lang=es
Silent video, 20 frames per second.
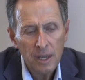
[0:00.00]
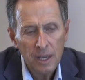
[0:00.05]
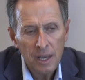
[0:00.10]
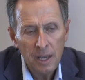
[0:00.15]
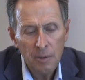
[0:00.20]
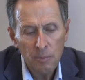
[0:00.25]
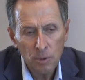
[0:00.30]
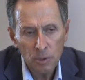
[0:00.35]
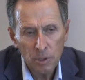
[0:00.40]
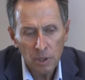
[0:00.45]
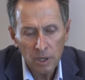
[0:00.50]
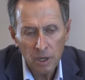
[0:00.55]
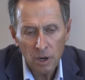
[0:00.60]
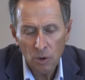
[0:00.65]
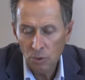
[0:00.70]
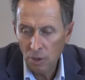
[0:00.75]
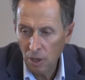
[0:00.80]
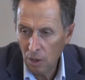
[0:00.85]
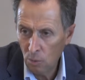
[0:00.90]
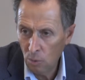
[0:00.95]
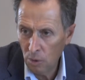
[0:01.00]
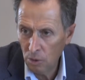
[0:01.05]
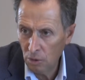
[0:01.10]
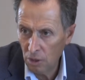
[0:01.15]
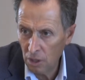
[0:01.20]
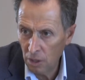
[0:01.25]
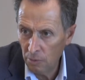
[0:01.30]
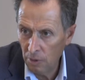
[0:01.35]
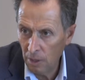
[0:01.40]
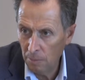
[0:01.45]
Hemos cerrado un acuerdo
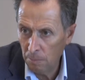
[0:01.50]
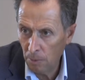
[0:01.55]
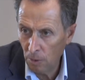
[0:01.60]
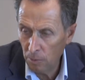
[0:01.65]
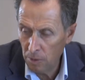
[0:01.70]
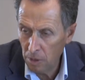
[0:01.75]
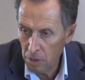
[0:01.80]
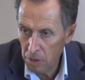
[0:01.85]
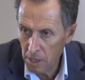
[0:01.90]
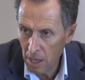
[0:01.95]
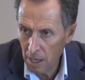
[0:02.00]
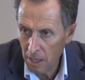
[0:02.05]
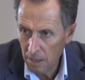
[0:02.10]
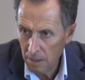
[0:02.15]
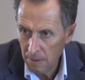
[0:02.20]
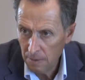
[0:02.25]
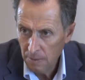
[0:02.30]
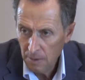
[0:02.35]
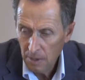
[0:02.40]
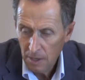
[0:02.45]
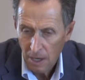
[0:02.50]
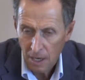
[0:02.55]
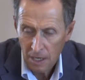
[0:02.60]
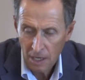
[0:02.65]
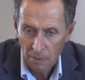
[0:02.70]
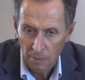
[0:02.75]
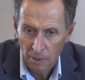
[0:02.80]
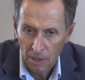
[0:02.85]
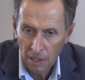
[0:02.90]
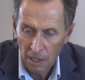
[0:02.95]
a nivel provincial, a
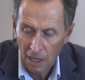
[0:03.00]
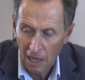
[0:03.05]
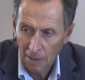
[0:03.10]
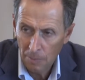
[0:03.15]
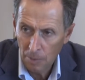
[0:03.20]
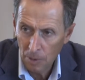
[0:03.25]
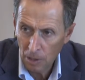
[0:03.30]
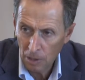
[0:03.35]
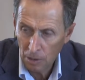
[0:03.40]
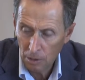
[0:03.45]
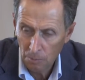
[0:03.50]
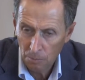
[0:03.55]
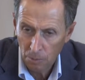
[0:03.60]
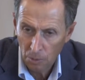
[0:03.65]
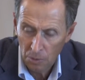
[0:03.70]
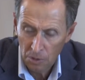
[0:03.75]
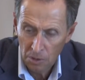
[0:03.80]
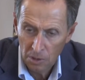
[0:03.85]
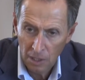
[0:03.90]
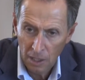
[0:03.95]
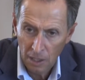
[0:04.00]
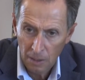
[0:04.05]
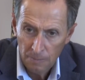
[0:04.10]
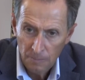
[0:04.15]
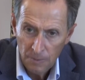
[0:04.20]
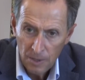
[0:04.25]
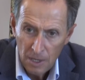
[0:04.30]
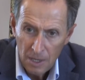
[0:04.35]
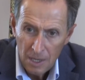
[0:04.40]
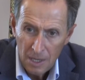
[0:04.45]
nivel de la Diputación Provincial,
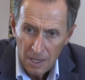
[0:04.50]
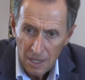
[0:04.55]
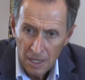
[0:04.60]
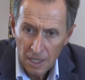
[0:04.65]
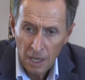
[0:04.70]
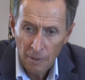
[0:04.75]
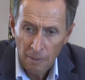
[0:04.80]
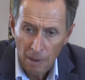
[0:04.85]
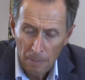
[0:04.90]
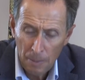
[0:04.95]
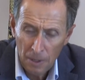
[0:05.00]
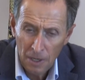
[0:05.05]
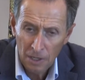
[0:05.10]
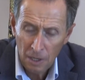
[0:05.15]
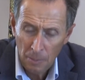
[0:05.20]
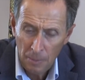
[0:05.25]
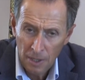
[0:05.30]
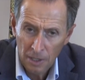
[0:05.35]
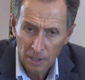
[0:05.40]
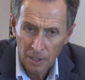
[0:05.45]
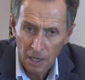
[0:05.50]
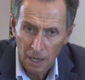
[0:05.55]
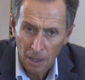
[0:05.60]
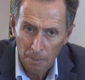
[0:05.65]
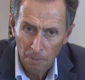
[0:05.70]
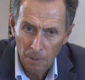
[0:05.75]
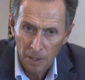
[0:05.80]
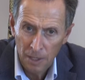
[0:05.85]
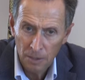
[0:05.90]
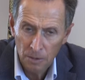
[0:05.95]
y que va precisamente
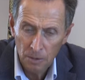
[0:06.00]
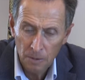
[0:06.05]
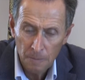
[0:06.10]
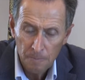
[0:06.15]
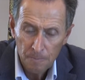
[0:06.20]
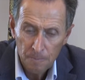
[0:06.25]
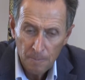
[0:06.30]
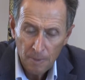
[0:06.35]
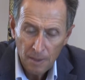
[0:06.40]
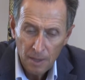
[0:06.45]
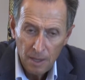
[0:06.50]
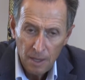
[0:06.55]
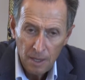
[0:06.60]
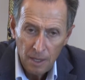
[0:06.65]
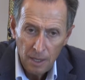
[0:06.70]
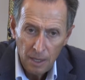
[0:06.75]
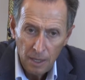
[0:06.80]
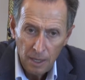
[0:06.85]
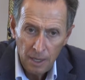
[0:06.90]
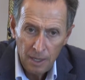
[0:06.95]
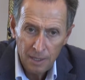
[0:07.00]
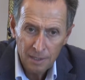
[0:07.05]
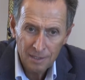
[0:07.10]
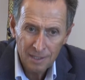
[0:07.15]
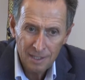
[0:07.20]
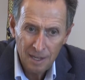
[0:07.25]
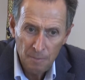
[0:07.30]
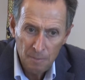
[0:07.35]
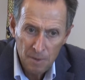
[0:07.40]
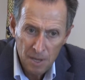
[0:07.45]
a pleno
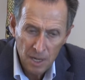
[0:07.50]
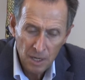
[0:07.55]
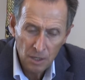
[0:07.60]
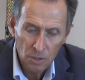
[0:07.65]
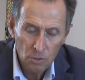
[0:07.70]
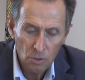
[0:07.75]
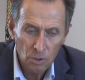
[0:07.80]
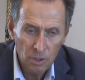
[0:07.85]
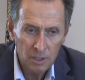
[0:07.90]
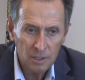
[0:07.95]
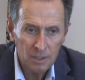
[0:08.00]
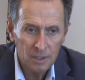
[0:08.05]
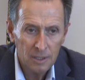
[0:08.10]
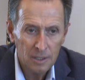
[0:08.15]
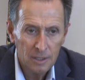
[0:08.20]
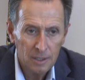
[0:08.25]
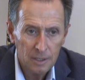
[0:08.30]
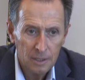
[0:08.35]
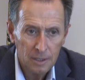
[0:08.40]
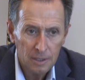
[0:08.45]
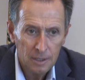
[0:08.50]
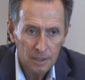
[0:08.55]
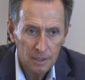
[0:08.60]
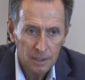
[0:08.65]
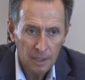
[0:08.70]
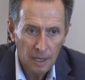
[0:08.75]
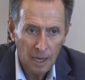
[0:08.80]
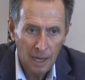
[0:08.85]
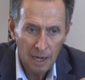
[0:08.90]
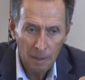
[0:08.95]
este miércoles
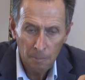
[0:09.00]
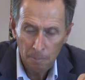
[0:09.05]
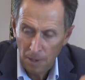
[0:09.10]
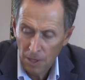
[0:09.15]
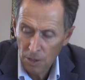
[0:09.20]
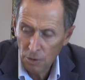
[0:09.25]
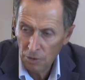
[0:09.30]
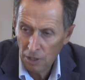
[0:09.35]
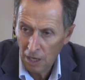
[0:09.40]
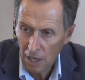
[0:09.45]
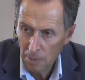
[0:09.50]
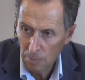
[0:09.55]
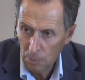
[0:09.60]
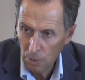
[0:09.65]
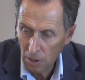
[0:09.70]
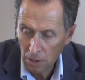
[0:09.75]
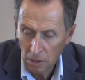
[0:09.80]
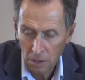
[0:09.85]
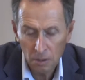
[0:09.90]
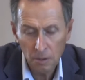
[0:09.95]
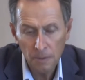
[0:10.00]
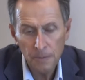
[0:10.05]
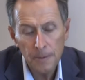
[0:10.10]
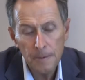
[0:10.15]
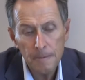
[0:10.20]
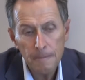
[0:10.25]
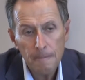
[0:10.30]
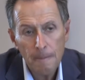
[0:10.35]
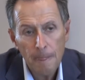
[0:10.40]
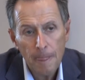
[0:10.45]
al pleno de la
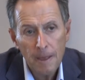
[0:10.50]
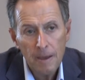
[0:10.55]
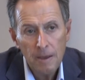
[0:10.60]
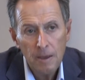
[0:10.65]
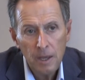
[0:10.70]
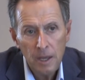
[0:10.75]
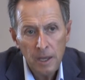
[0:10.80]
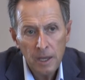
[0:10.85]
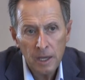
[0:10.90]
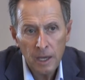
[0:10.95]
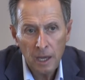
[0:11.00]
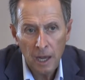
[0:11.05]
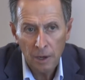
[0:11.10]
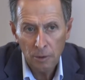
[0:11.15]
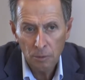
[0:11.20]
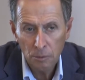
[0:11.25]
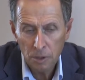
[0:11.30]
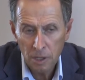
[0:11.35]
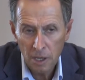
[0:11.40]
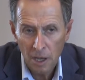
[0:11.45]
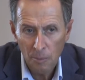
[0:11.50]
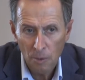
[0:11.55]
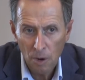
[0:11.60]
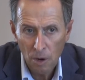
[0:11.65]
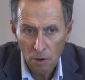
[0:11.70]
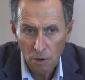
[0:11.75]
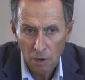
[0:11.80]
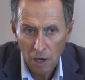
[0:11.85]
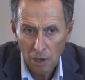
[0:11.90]
Diputación y que anunciamos a lo